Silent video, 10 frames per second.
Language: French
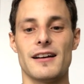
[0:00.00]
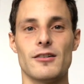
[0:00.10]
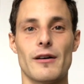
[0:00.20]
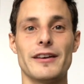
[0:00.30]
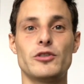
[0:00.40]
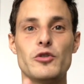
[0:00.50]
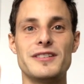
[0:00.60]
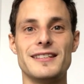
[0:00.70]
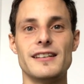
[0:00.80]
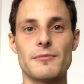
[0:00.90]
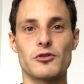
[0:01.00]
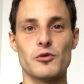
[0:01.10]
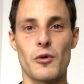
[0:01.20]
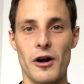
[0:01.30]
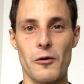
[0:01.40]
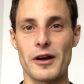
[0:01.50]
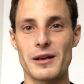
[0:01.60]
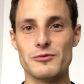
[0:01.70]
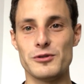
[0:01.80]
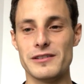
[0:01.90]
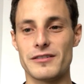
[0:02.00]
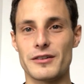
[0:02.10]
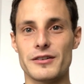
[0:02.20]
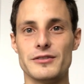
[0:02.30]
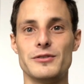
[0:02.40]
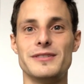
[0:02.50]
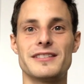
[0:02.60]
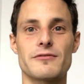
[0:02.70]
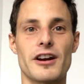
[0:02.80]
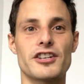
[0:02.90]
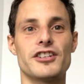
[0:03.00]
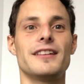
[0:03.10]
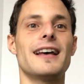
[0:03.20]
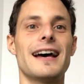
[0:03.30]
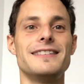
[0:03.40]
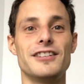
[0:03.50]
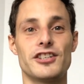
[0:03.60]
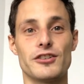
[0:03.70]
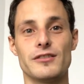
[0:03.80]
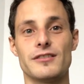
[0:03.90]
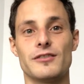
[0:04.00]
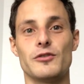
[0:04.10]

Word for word: euh, avec deux idées absolument incroyables du livre The Distraction Addiction